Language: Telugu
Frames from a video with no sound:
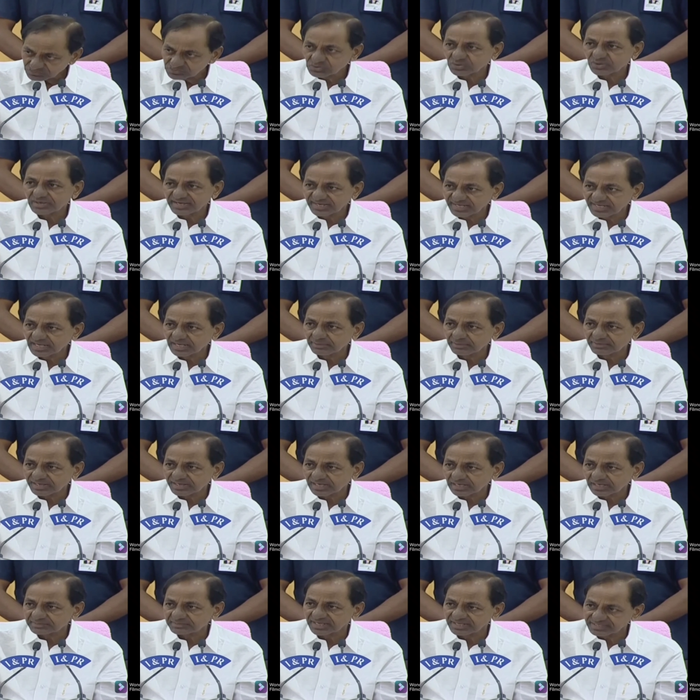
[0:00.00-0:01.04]
ఉద్యోగ
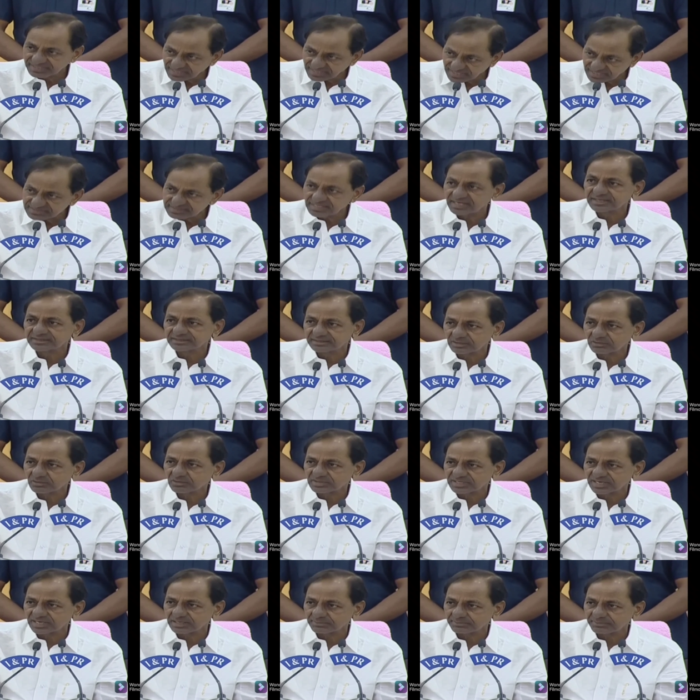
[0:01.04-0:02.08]
నియామకాల మీద అన్యాయం జరిగిందని
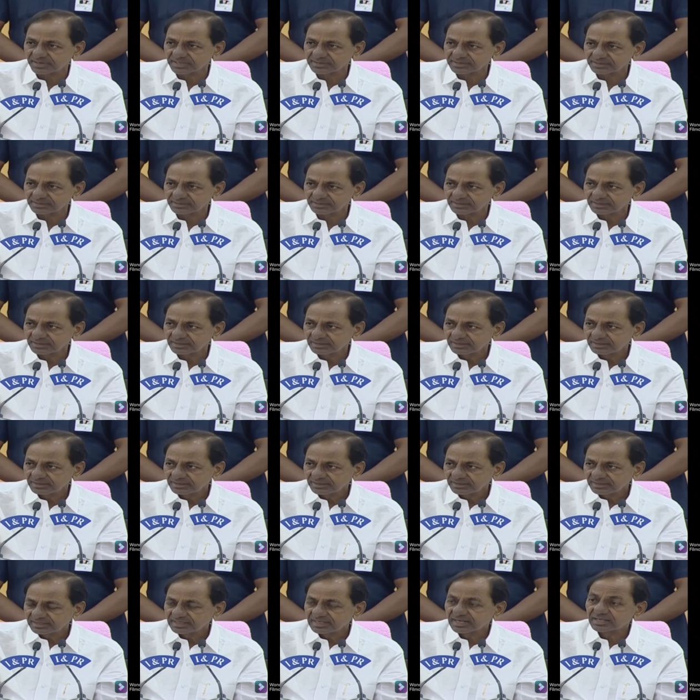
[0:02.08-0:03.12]
కొట్లాడిన పార్టీ
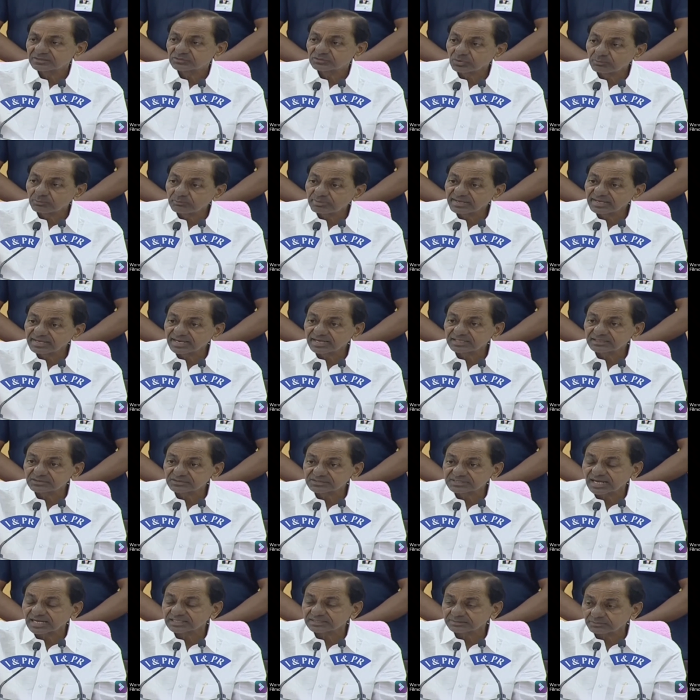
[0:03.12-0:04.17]
ఇలా తొంభై ఐదు
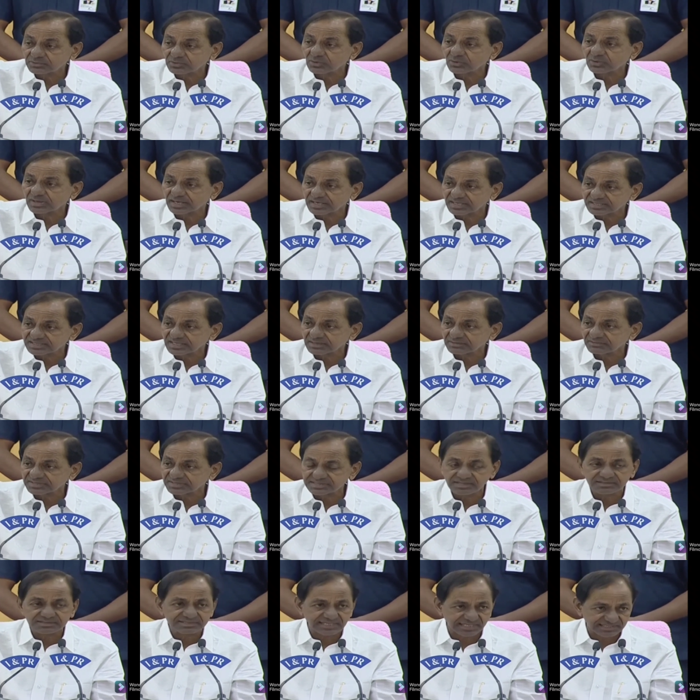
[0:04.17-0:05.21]
శాతం లోకల్
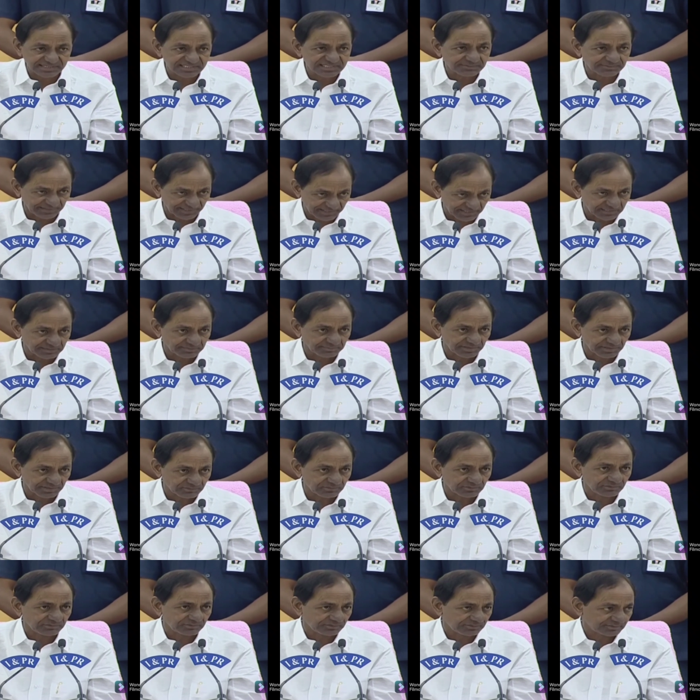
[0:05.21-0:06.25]
రిజర్వేషన్లు సాధించి పెట్టింది
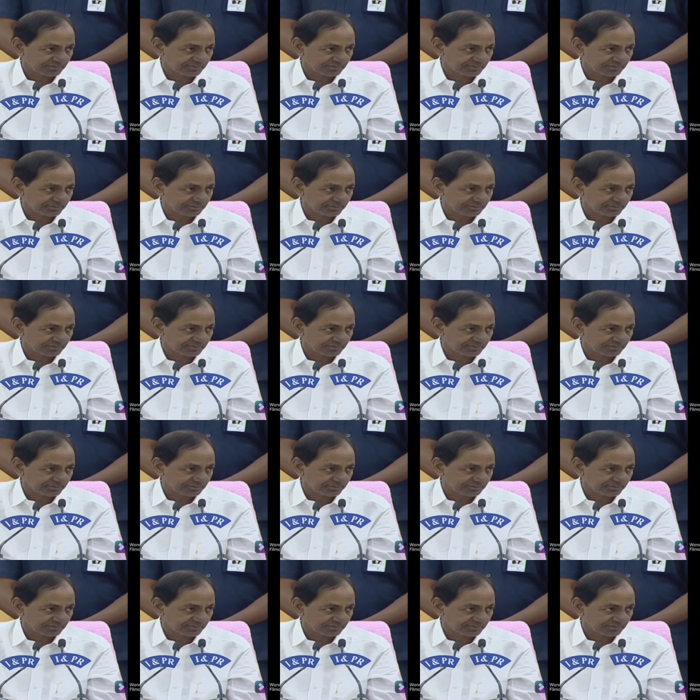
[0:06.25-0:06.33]
మీకు